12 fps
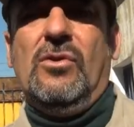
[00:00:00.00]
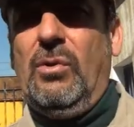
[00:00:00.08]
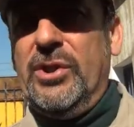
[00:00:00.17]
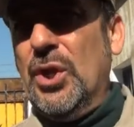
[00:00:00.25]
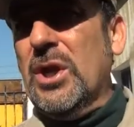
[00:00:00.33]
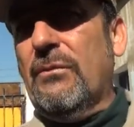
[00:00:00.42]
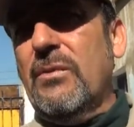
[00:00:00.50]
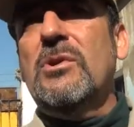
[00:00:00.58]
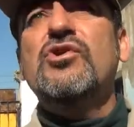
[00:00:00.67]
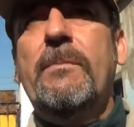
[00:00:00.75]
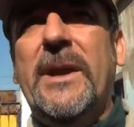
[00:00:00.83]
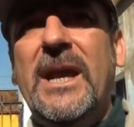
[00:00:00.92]
cuestiones que
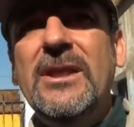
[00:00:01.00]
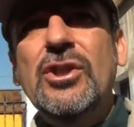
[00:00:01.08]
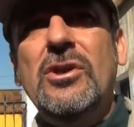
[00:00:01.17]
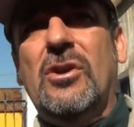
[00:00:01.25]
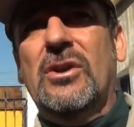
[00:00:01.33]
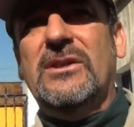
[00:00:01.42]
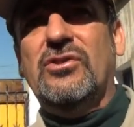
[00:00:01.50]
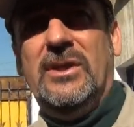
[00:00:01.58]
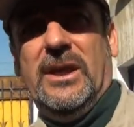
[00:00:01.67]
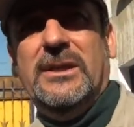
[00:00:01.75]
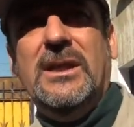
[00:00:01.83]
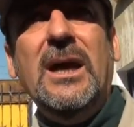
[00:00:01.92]
fuimos superando con la
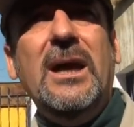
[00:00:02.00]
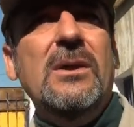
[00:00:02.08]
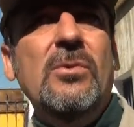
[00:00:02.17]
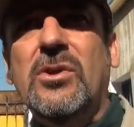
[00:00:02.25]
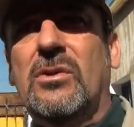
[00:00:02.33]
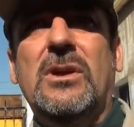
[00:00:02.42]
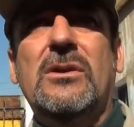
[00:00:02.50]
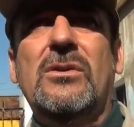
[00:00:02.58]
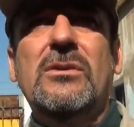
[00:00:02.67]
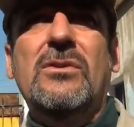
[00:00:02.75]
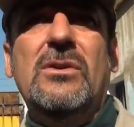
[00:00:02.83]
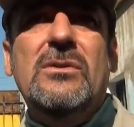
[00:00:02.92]
solidaridad y bueno,
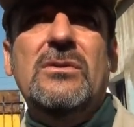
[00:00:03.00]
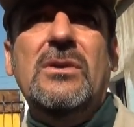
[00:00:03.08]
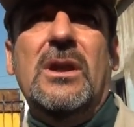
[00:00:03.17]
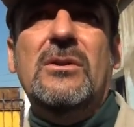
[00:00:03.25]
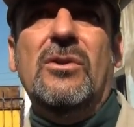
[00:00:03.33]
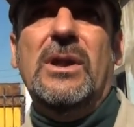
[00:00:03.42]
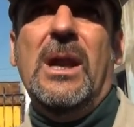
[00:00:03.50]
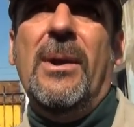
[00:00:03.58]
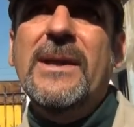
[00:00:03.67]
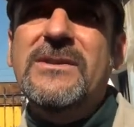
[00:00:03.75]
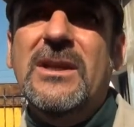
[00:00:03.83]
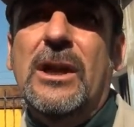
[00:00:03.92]
con, el,
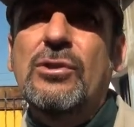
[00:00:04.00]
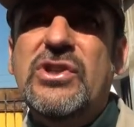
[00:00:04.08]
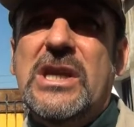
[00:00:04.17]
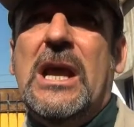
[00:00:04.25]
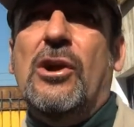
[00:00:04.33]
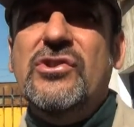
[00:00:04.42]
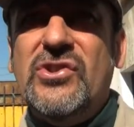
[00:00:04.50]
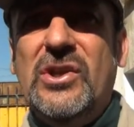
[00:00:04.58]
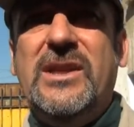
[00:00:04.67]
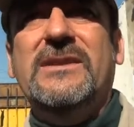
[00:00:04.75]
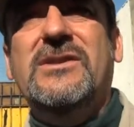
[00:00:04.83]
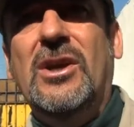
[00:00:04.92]
avance de la lucha y la
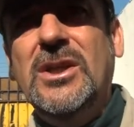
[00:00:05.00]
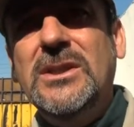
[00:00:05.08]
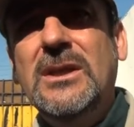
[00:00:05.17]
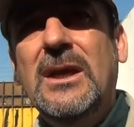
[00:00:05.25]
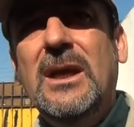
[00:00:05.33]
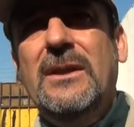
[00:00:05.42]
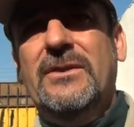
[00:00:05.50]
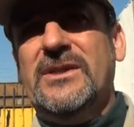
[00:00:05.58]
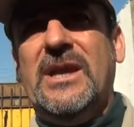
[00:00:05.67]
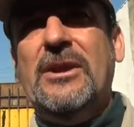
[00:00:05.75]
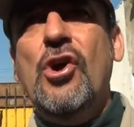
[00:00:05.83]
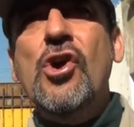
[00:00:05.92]
consolidación de
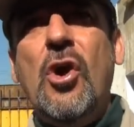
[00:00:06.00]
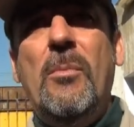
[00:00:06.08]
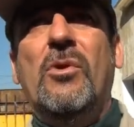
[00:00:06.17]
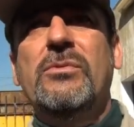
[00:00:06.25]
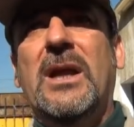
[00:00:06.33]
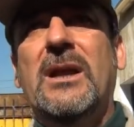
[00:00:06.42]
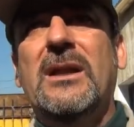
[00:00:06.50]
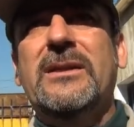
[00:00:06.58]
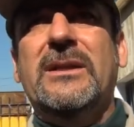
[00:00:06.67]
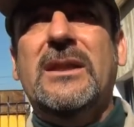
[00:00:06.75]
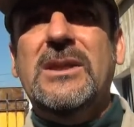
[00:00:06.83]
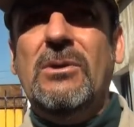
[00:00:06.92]
Sanón como una
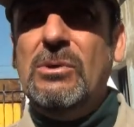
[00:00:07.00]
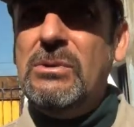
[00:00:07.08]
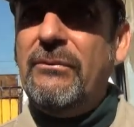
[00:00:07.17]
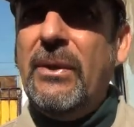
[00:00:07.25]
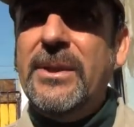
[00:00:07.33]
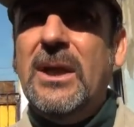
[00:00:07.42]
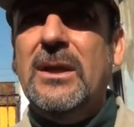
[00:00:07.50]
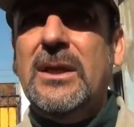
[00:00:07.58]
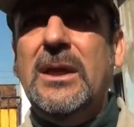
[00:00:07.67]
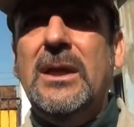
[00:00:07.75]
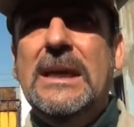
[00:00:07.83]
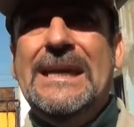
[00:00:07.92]
alternativa, como una fábrica
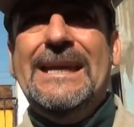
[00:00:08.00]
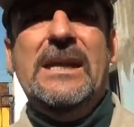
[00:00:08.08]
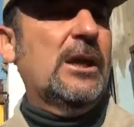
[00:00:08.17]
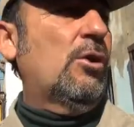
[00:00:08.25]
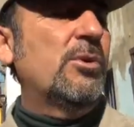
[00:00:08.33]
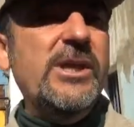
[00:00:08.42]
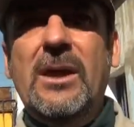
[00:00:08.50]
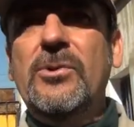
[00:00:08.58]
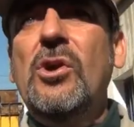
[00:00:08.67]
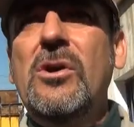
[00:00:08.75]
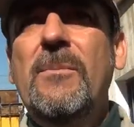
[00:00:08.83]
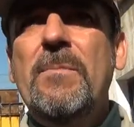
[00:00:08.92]
que la comunidad
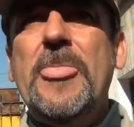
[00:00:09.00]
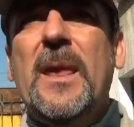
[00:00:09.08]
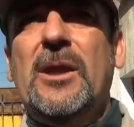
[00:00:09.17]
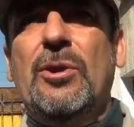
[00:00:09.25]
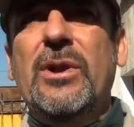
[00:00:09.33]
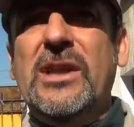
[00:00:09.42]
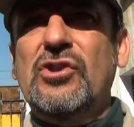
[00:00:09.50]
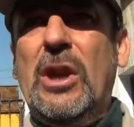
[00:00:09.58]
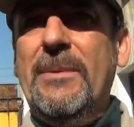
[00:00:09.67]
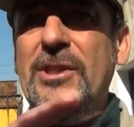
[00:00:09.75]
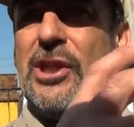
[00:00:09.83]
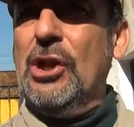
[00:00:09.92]
vio que no era
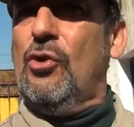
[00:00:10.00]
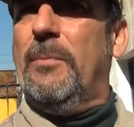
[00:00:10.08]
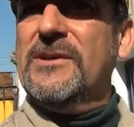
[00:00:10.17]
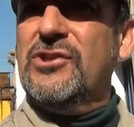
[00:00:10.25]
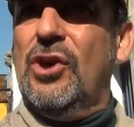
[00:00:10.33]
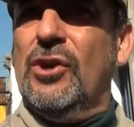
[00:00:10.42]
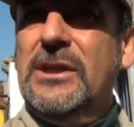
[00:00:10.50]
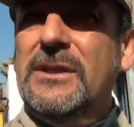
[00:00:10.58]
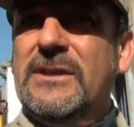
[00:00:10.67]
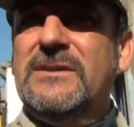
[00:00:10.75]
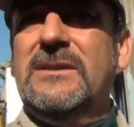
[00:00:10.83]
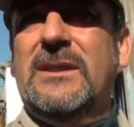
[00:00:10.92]
solamente la ocupación y
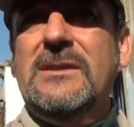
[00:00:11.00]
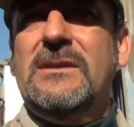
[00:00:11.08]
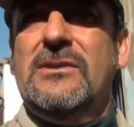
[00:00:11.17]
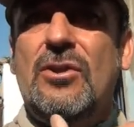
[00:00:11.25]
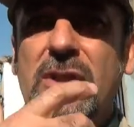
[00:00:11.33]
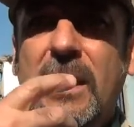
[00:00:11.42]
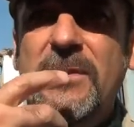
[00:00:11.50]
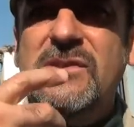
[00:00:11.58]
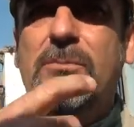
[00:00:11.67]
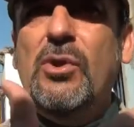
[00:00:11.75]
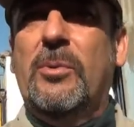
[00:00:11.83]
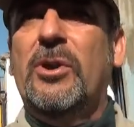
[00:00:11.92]
resistencia, sino que también
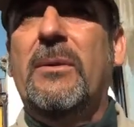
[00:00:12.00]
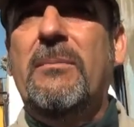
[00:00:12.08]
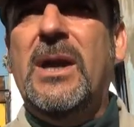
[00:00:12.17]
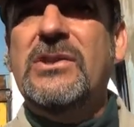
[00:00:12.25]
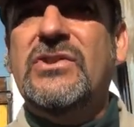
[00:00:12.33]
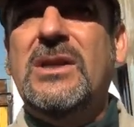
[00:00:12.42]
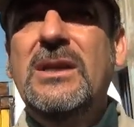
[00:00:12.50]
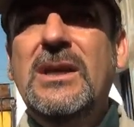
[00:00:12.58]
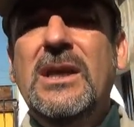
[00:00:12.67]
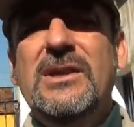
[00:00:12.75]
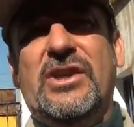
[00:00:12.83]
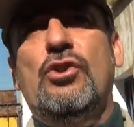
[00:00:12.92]
se pudo poner en marcha,
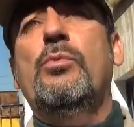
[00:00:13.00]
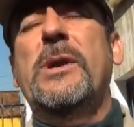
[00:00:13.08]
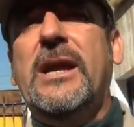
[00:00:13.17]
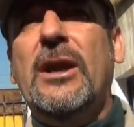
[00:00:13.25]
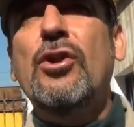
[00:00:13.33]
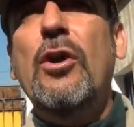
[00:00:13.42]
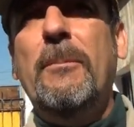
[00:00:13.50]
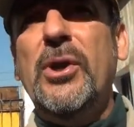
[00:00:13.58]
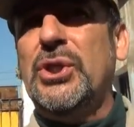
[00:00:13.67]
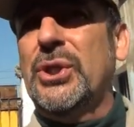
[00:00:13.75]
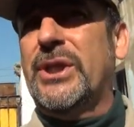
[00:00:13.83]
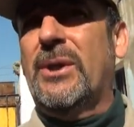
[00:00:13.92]
se duplicaron los
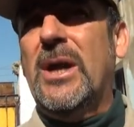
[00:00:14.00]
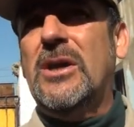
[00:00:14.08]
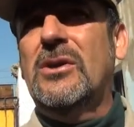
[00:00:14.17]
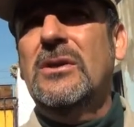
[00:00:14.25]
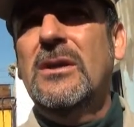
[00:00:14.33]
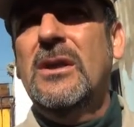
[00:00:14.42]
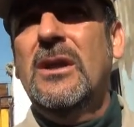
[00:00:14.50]
puestos de trabajo